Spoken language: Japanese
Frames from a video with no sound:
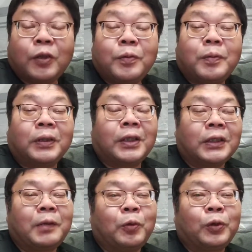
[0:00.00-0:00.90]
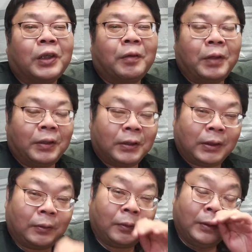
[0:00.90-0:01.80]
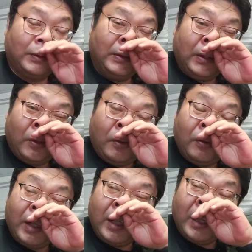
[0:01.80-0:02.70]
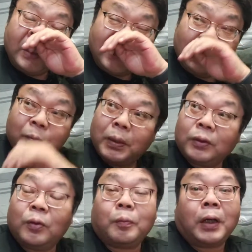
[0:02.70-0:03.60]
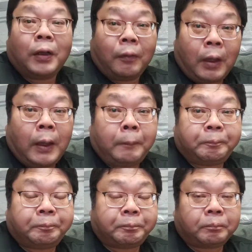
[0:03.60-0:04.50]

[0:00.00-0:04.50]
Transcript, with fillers: だから予備バッテリーさえ持っていけばいいんですけど、これね、シンクパッドの場合は、